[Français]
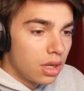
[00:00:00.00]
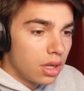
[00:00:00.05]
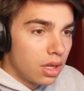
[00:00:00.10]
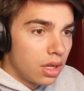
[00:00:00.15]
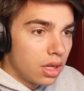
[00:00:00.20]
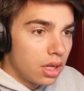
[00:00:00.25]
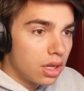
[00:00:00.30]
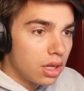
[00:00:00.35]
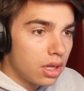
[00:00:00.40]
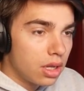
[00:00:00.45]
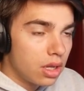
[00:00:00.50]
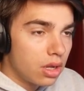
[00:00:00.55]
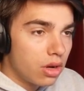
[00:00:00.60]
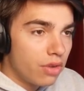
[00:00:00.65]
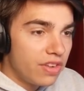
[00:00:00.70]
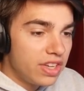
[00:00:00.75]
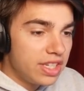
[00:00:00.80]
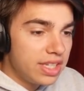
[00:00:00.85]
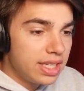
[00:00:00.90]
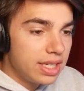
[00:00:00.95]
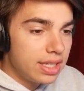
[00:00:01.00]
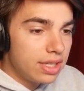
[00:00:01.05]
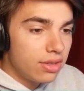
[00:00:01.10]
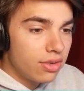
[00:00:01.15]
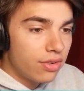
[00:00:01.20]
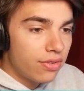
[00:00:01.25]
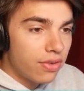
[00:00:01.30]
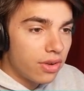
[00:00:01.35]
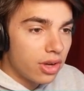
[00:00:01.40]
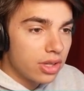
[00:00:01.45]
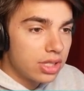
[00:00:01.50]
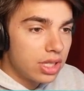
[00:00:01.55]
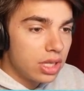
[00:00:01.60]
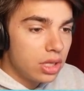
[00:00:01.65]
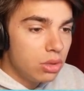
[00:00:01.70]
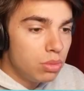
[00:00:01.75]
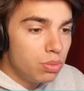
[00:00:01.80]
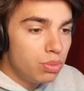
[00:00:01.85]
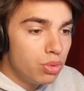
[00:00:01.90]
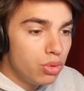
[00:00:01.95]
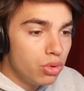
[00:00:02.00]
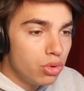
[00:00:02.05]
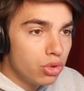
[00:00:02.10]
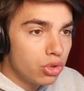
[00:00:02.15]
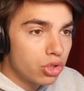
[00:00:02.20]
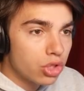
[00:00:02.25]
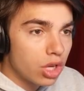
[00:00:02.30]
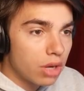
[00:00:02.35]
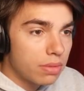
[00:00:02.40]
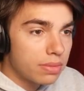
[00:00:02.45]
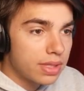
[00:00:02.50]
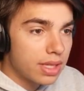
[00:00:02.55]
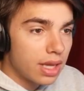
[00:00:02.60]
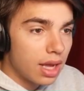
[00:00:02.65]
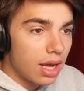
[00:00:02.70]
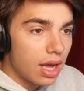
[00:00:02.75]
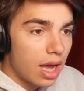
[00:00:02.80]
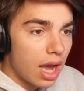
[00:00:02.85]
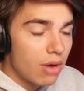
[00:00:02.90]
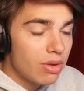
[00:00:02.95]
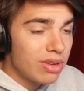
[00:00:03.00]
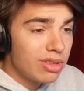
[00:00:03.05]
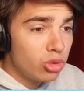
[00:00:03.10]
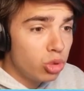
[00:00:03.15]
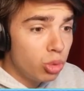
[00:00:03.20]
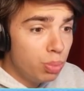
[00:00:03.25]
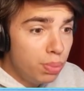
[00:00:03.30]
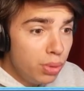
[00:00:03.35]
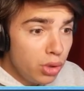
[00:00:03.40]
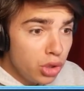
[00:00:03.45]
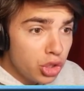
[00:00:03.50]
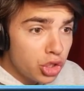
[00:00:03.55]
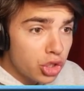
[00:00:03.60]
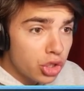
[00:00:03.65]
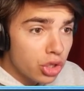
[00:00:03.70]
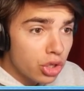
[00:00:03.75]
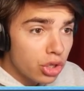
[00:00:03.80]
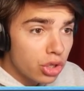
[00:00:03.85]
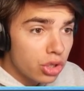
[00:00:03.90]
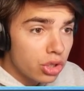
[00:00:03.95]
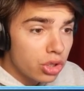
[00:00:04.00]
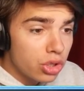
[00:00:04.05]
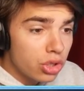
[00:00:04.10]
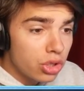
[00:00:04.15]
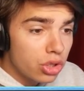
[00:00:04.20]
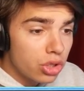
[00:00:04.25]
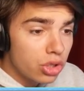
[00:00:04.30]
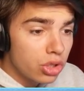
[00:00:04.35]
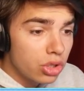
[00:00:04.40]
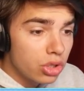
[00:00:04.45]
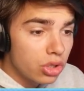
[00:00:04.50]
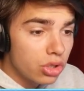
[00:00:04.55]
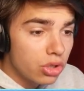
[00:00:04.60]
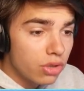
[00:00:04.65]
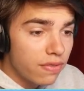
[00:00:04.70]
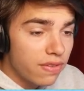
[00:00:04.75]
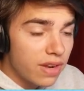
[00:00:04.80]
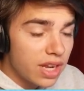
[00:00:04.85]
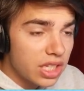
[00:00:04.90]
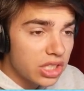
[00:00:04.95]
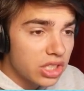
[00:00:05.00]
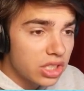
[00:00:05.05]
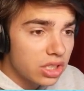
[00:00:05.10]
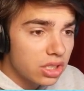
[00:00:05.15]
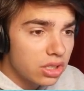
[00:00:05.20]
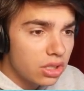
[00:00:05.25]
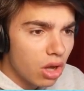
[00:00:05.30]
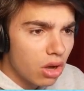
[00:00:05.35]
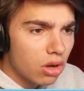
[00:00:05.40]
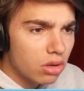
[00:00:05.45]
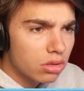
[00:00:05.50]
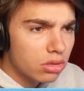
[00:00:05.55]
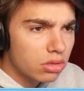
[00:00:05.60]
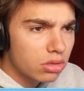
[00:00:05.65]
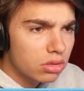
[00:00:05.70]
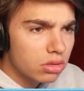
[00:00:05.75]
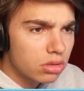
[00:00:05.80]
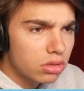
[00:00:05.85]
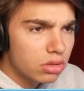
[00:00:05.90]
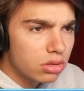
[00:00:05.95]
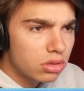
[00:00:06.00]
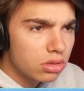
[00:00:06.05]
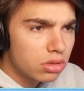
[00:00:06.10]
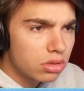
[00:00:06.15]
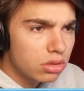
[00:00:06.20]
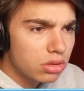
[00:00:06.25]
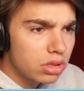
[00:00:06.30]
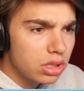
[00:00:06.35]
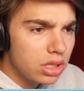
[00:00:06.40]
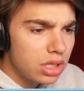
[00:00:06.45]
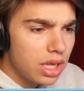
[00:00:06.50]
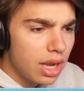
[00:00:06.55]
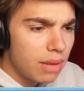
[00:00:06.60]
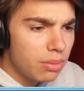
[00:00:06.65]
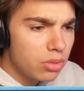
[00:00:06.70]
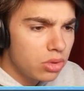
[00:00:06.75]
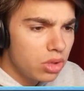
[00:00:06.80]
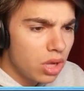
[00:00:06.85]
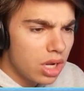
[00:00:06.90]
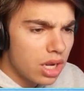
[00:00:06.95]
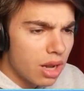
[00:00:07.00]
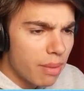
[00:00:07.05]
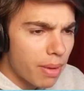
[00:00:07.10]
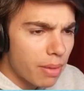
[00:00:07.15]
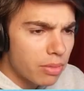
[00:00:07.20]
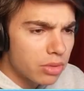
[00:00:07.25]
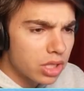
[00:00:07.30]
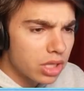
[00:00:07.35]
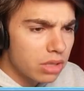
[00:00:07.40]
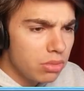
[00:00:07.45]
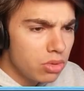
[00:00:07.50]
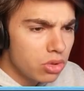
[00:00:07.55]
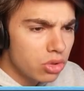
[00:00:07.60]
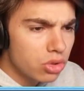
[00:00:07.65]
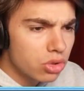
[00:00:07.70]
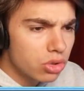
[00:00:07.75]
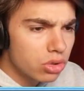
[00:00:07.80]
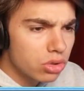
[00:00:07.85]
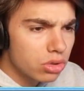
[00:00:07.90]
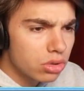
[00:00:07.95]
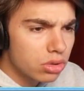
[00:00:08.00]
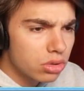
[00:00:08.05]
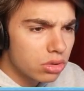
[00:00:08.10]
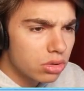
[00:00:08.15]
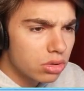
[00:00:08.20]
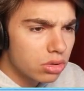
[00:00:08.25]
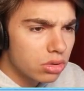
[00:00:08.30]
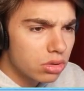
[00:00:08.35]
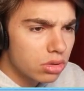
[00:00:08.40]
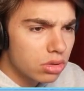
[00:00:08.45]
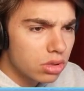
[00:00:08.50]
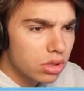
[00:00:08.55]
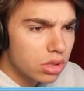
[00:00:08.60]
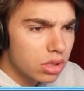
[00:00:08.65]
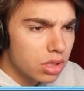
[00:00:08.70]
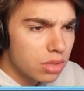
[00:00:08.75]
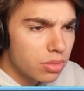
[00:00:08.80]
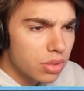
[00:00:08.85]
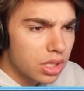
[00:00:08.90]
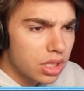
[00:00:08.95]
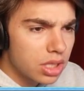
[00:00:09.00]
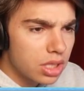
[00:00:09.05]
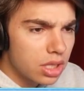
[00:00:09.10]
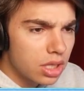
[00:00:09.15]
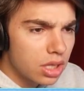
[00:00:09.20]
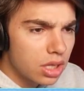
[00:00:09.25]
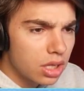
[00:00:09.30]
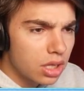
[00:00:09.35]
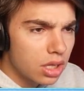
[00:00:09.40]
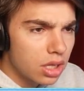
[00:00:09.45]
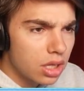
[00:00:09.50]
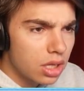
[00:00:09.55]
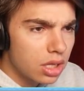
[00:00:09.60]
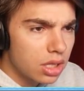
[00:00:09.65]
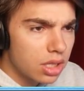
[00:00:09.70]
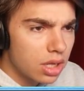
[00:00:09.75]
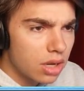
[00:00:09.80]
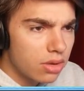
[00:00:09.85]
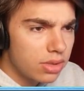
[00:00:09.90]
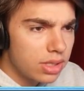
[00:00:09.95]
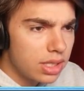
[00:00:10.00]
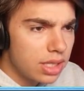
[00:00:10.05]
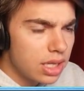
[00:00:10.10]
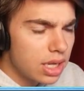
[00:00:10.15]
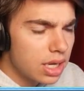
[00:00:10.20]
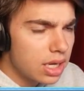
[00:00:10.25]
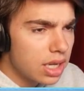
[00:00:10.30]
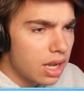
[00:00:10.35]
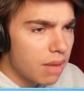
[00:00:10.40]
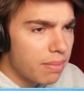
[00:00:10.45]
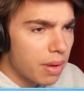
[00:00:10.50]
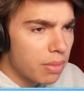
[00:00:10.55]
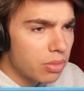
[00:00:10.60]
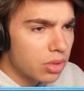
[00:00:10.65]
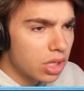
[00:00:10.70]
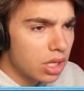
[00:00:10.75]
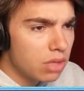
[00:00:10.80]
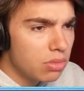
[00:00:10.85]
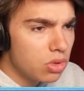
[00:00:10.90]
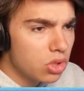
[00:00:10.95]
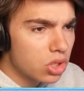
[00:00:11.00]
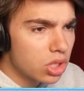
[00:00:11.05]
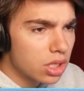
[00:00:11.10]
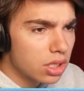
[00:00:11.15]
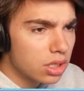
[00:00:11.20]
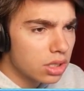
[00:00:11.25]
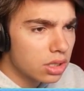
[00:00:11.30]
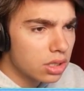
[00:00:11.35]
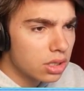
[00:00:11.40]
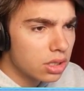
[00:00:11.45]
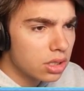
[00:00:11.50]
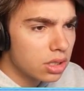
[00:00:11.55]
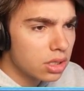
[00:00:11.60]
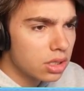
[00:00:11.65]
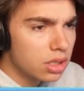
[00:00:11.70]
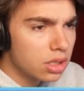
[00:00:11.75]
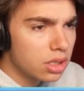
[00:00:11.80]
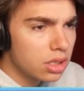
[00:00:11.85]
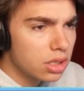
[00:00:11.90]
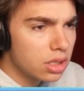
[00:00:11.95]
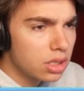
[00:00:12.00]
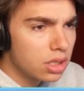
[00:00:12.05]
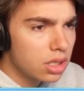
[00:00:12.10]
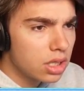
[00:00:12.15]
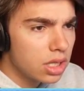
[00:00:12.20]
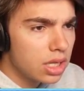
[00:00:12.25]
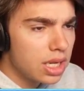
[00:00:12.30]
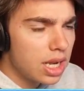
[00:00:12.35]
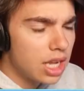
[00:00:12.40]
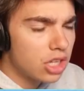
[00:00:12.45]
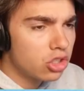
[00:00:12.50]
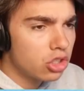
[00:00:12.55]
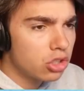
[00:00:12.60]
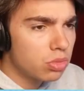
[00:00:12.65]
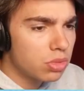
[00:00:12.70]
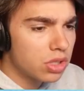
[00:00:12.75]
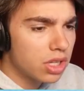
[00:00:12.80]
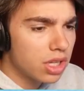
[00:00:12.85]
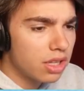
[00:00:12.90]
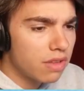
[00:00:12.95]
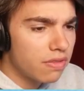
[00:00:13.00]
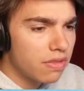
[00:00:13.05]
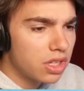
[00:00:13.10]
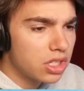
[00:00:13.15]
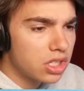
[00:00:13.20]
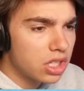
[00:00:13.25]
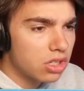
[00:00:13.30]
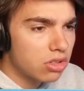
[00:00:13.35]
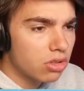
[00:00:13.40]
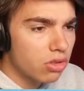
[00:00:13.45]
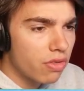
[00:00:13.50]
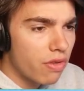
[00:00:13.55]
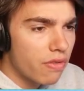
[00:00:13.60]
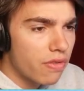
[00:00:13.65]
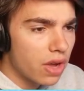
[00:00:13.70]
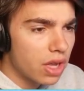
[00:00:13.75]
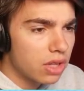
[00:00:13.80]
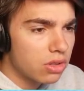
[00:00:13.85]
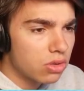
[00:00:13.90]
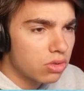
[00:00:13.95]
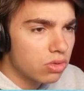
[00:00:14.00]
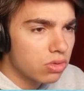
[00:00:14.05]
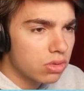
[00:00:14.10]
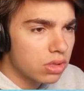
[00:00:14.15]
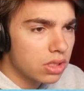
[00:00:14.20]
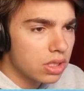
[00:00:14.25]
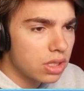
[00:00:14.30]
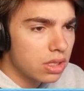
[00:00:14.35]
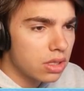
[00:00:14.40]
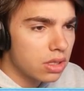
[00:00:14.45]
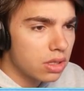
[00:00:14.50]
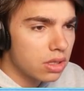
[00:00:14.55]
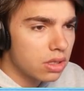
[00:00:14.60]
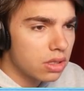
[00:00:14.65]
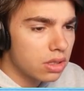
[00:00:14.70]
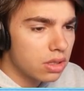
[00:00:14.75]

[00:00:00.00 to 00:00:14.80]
Euh, on va essayer de forcer une bûche comme ça. Ah oui, il joue bûche euh, flèche Non. Il a... Non, il a pas montré de bûche. C'est moi qui, euh, qui ai halluciné là, il a pas montré de bûche. Hein. Il a juste montré des flèches chasse, donc faut faire attention si... Euh,